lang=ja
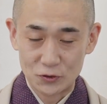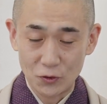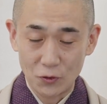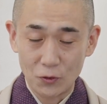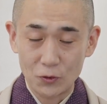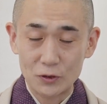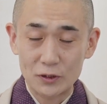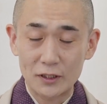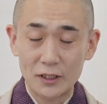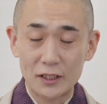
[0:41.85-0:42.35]

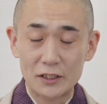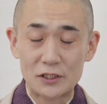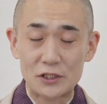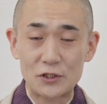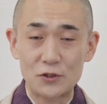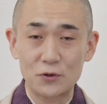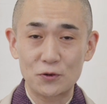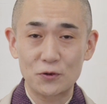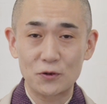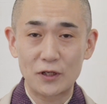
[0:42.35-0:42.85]
と同
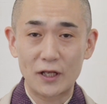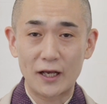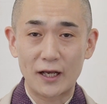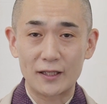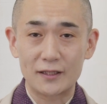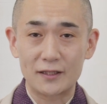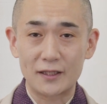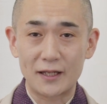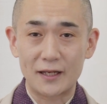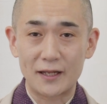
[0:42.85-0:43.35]
じ世の
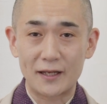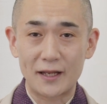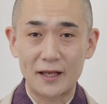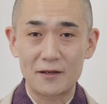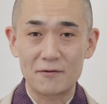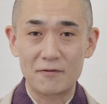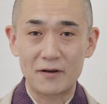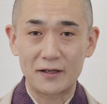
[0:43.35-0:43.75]
中ってのはな